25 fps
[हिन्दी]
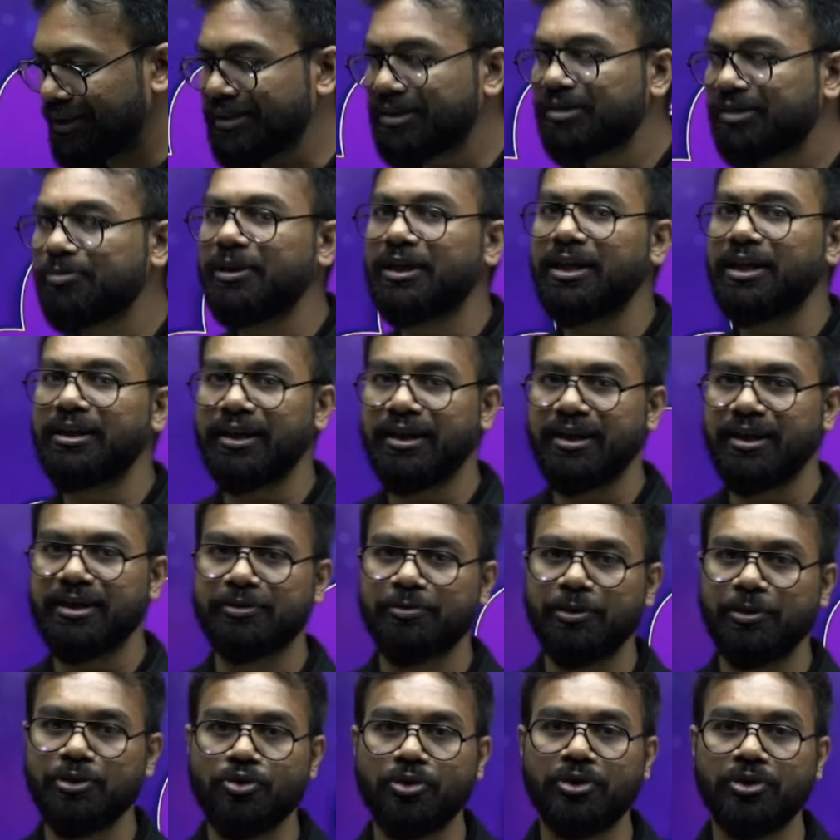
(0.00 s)
भी देते हैं
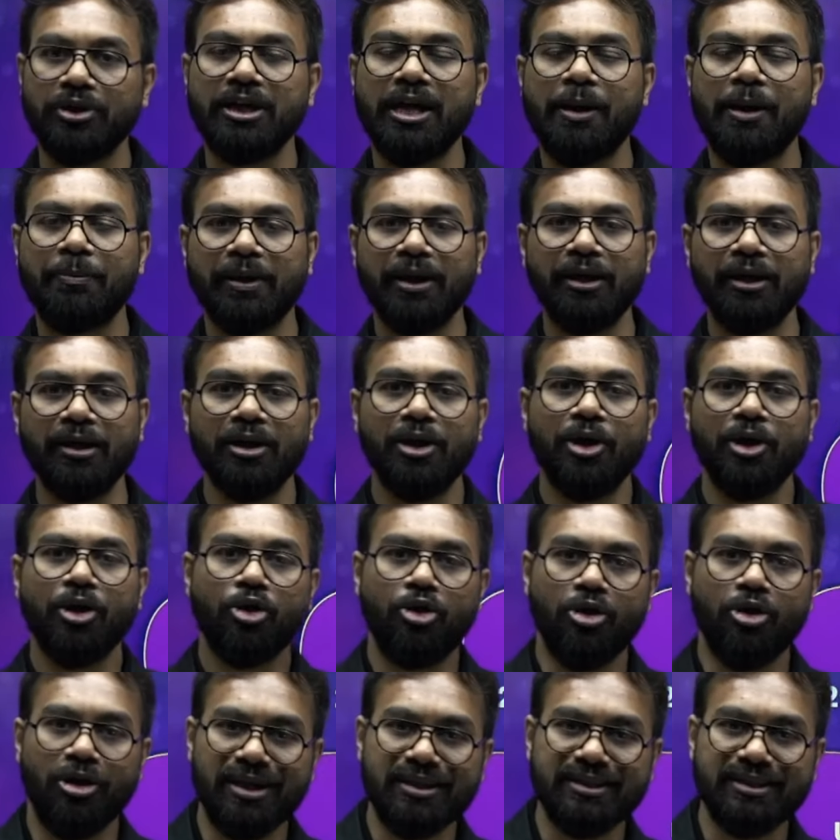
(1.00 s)
इसमें जो कि आपके
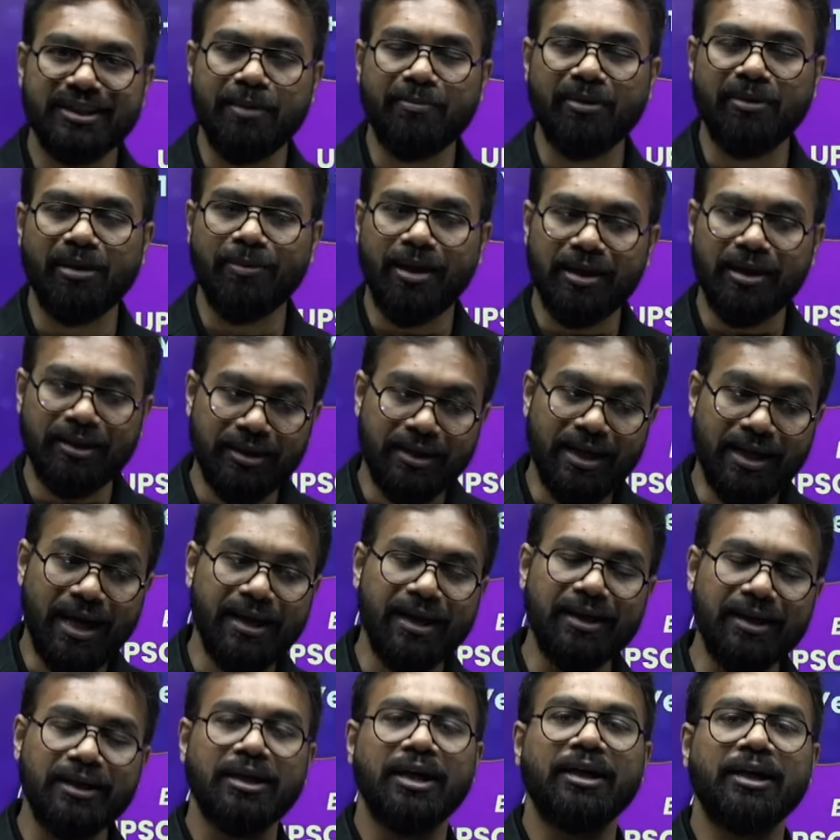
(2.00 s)
कॉलेज टाइम के बाद
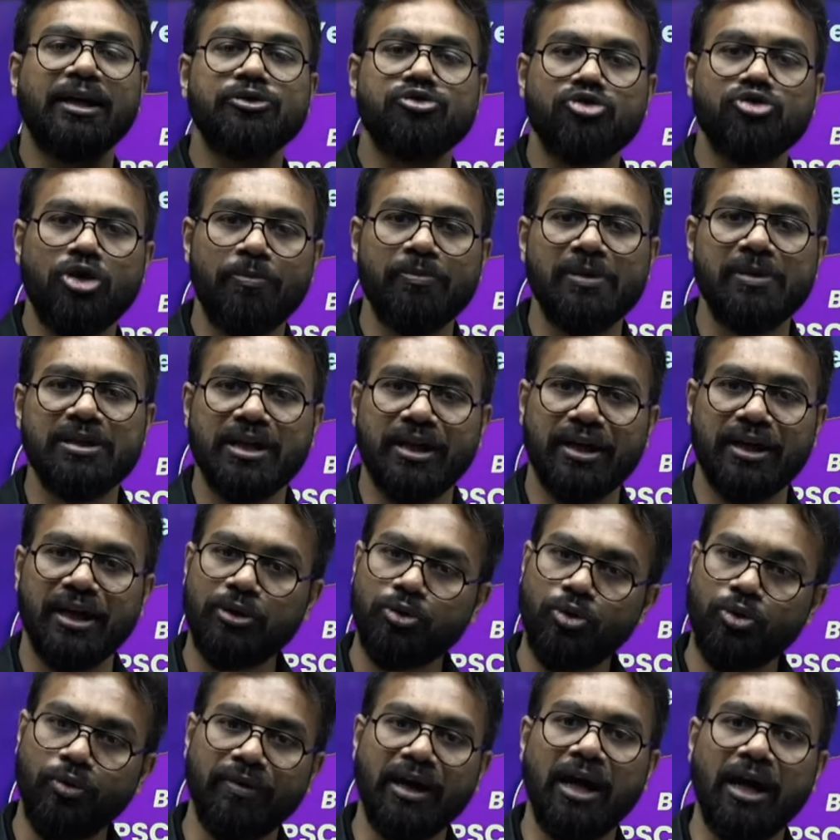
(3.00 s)
डायरेक्ट अगर जॉब में जाना है
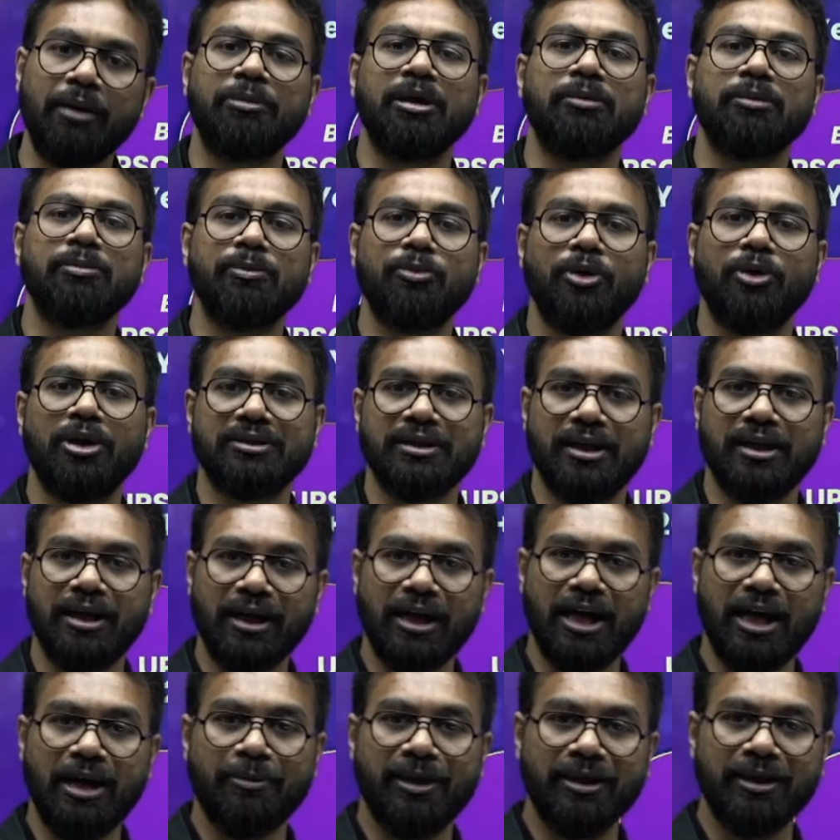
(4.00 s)
तो वहां पर भी बहुत सारा
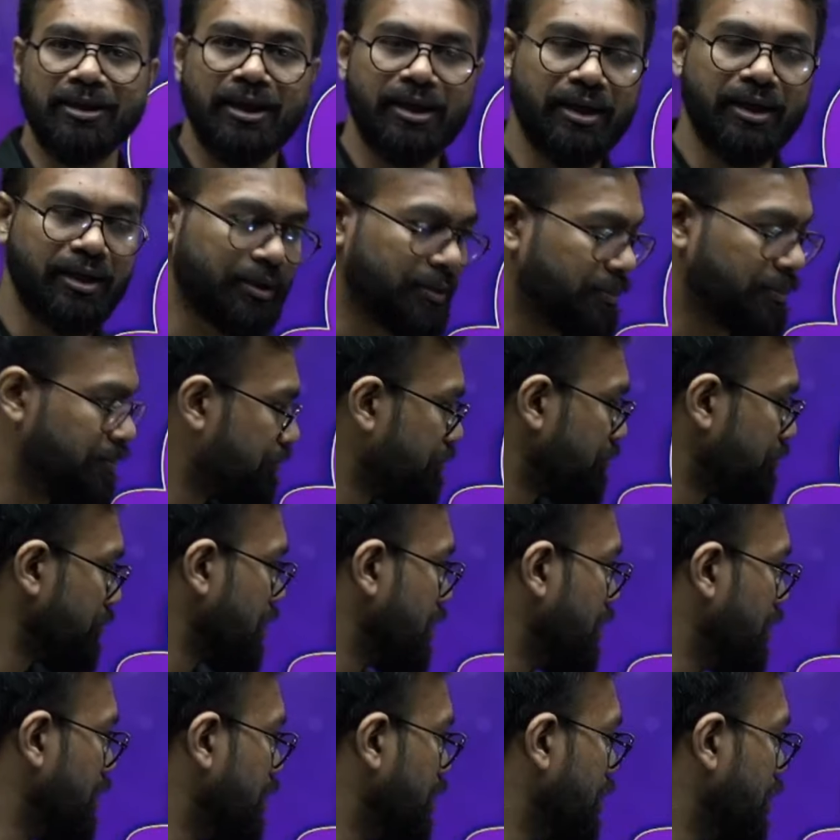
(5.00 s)
काम आता है
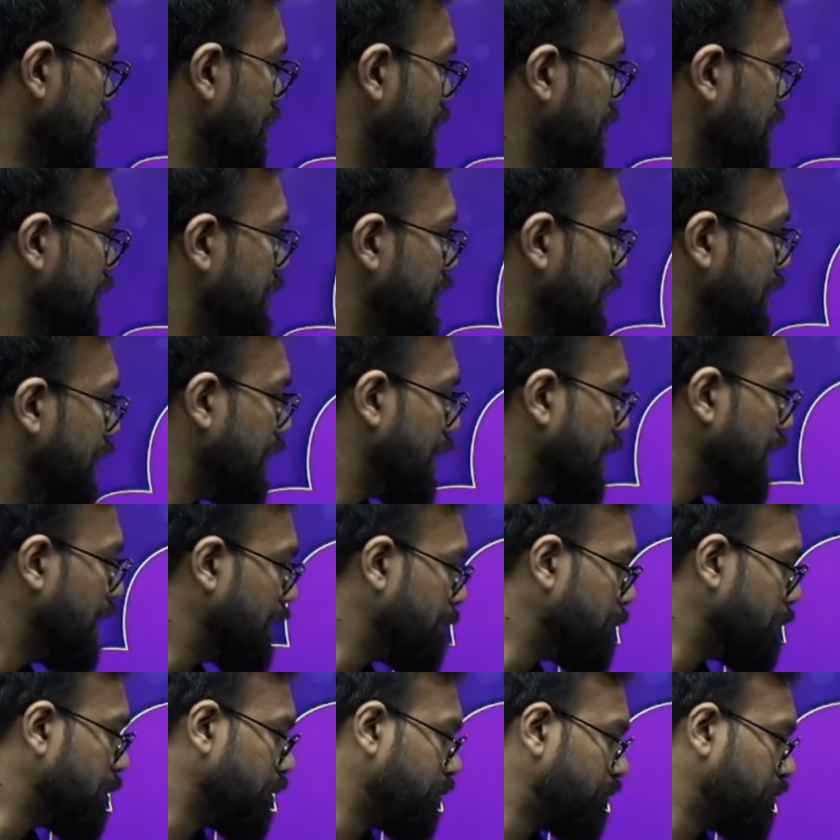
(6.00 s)
ये
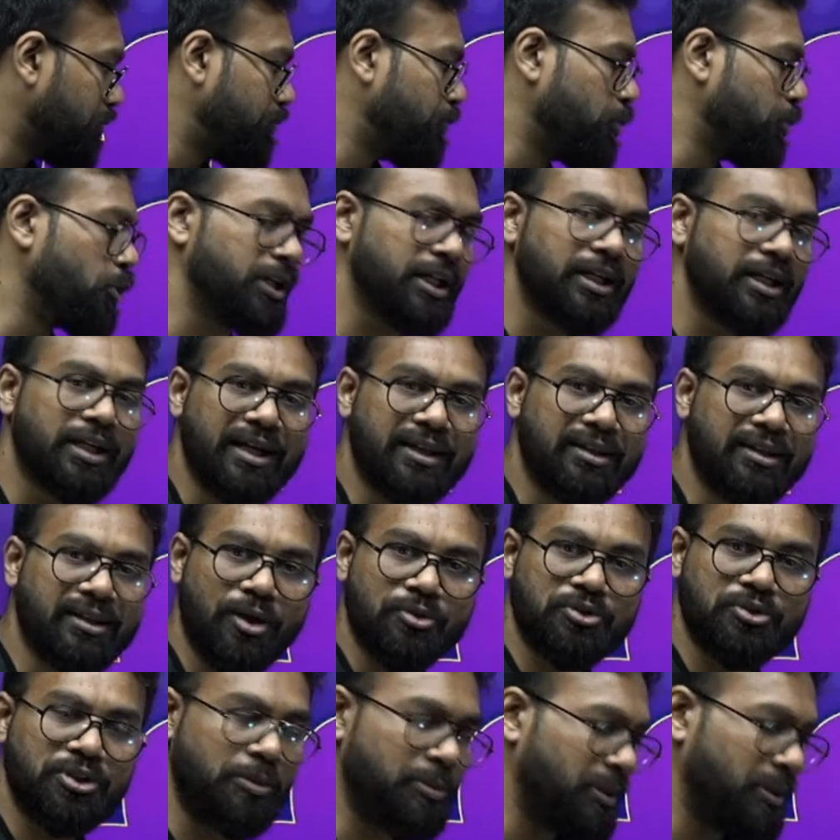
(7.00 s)
अब
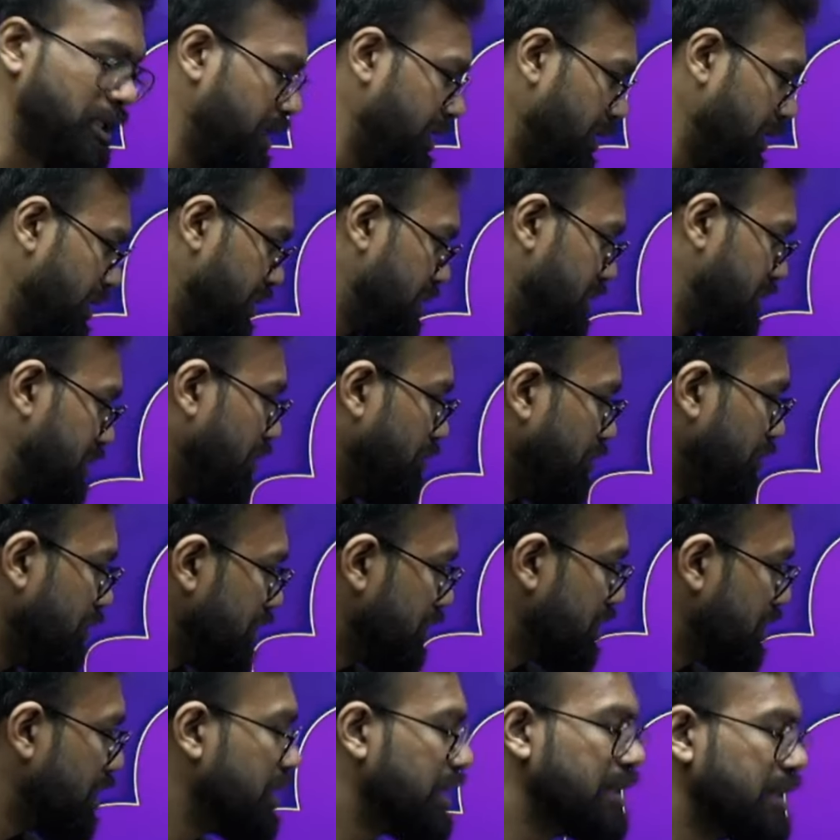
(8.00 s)
49,000 में नहीं सिर्फ
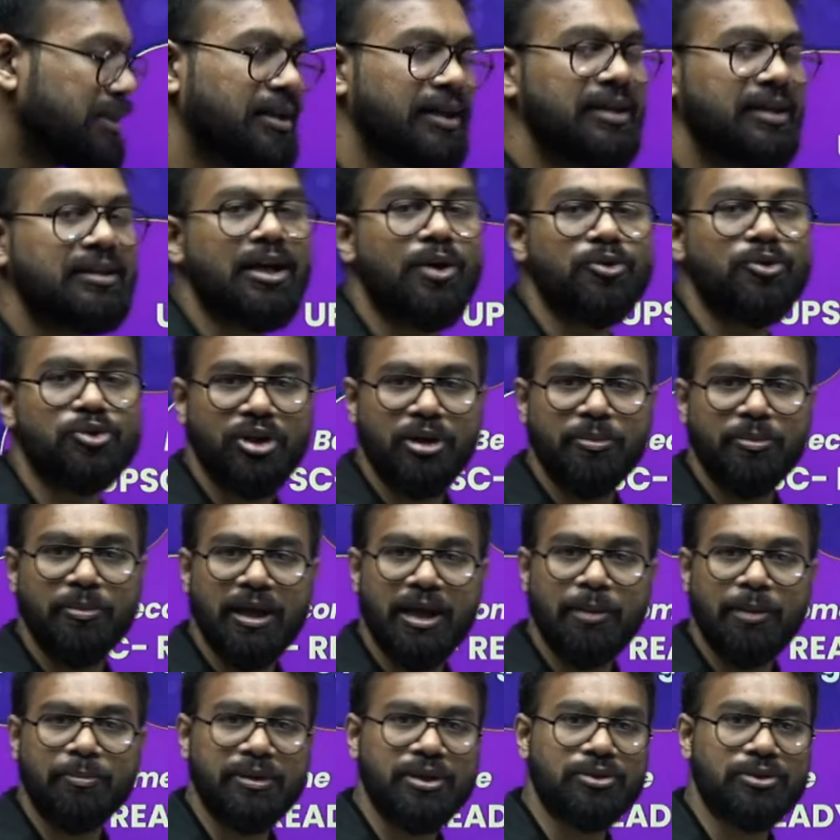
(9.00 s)
33,000 में
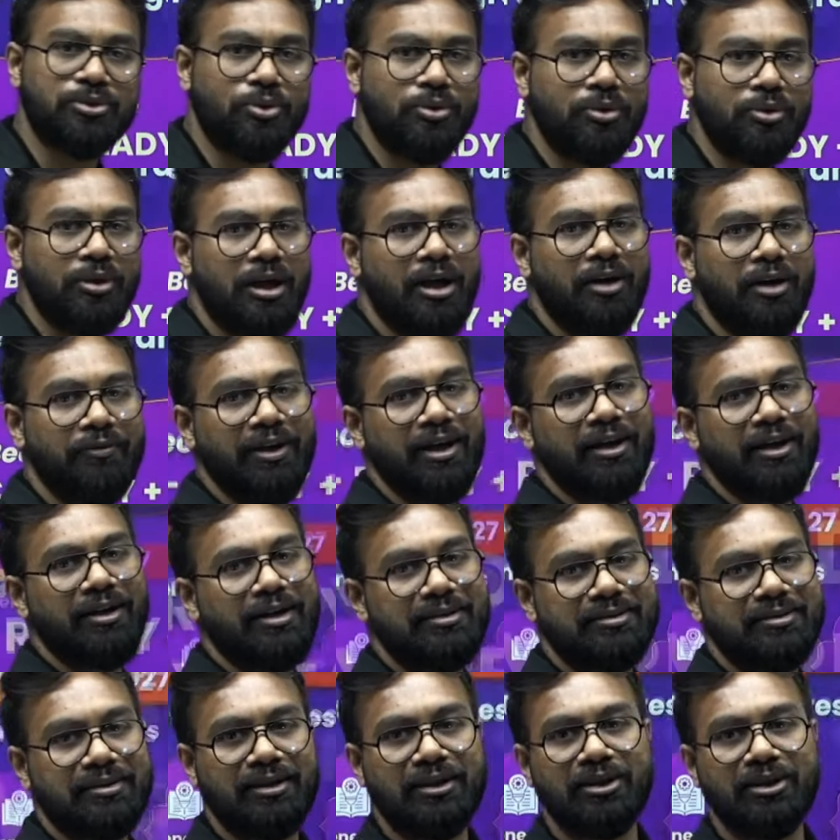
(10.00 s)
आप इसको अवेल कर
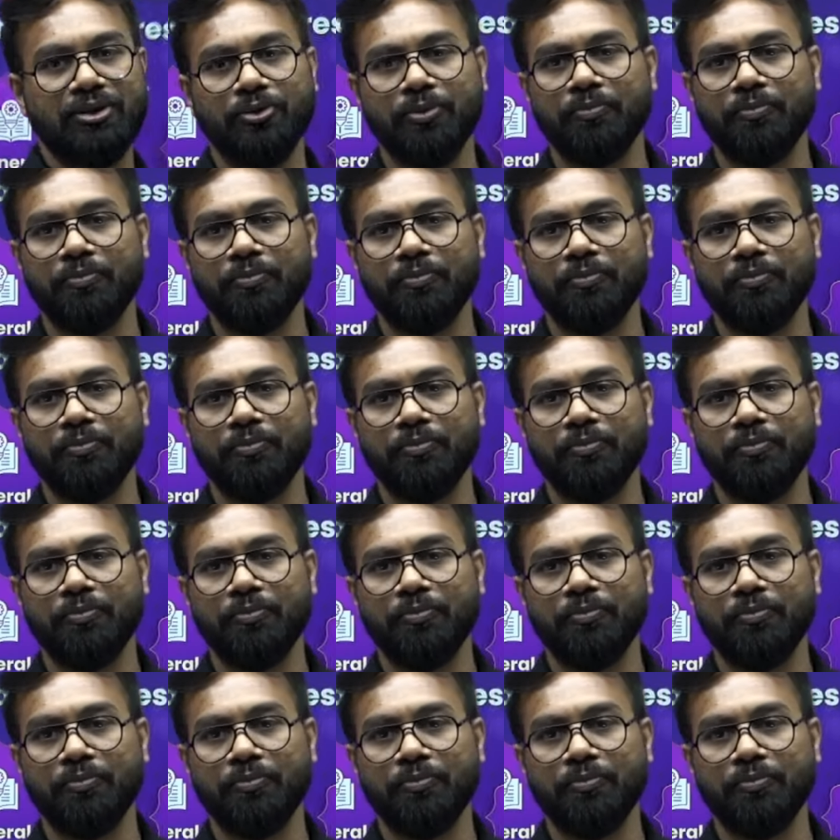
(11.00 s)
सकते हो